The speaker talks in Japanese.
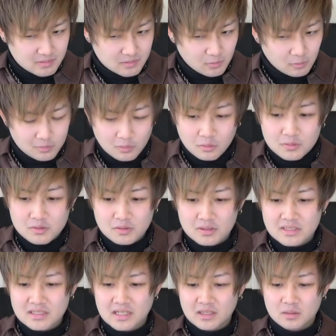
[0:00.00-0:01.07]
ちょっと温
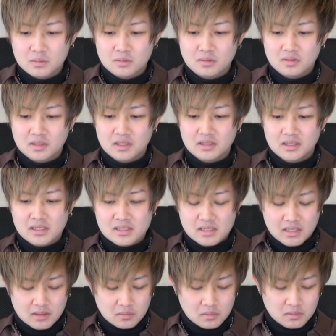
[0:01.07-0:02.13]
存したいところなんで
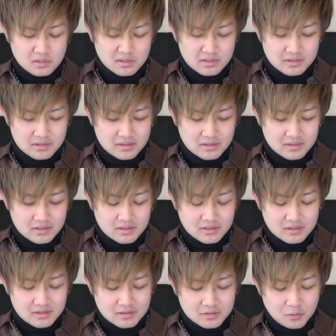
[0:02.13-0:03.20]
すけど
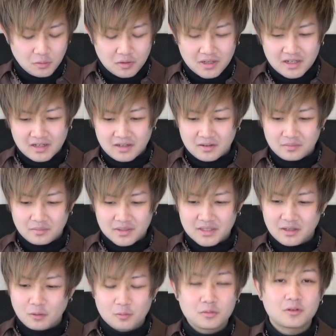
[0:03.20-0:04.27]
黒川ま
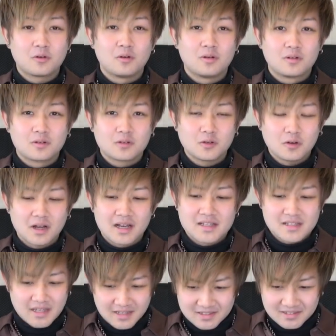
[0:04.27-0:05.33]
た黒川
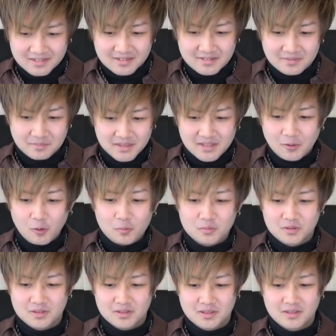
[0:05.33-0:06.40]
さんまた
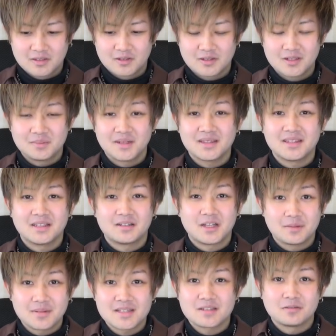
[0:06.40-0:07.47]
オーブ配ってく
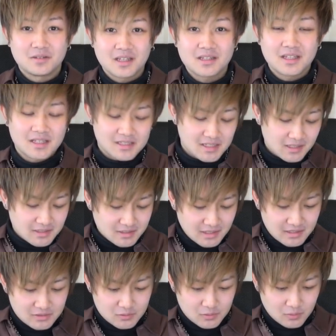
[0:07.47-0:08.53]
れますよねって信じ
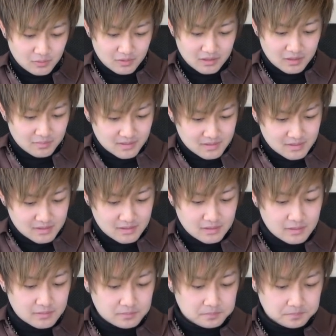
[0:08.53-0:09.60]
てちょっと引きま
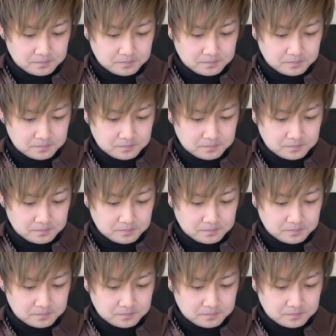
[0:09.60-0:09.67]
す